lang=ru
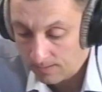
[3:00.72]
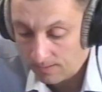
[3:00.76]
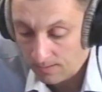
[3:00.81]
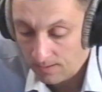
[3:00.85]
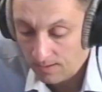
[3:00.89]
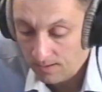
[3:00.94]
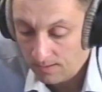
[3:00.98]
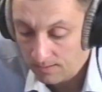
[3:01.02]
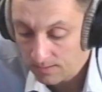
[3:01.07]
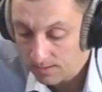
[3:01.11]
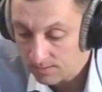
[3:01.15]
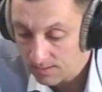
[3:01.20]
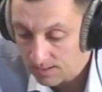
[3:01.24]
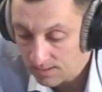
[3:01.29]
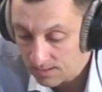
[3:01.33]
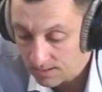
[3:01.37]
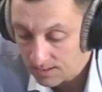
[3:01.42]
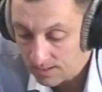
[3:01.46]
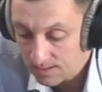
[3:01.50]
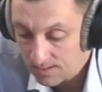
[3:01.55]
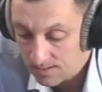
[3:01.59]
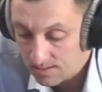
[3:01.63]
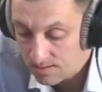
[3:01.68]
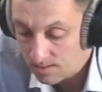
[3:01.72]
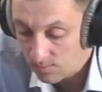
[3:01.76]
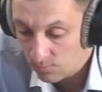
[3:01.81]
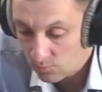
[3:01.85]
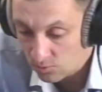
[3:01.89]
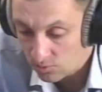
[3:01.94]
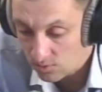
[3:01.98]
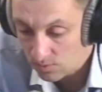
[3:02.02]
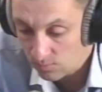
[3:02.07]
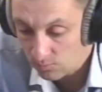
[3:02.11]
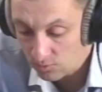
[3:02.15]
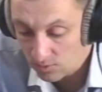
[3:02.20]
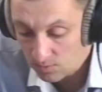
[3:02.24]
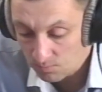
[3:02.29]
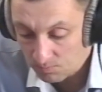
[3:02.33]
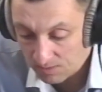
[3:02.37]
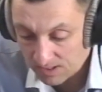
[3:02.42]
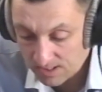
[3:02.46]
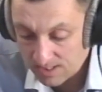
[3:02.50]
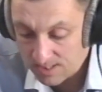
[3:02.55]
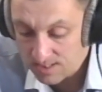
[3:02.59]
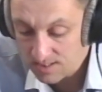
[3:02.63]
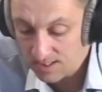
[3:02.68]
когда наконец-то можно будет
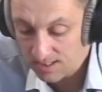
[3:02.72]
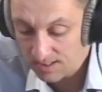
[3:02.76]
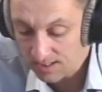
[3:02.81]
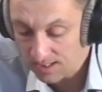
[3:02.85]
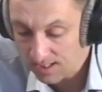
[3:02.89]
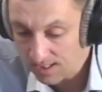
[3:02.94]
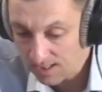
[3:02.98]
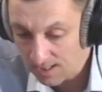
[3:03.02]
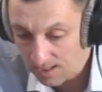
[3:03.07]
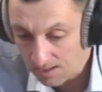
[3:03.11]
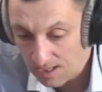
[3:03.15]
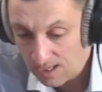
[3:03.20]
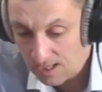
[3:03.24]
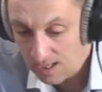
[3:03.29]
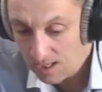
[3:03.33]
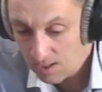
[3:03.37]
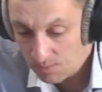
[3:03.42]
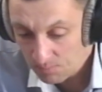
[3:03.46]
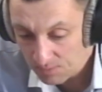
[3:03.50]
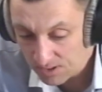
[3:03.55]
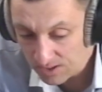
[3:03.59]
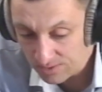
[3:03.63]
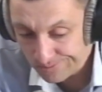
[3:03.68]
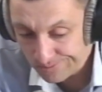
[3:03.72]
поесть, когда я приду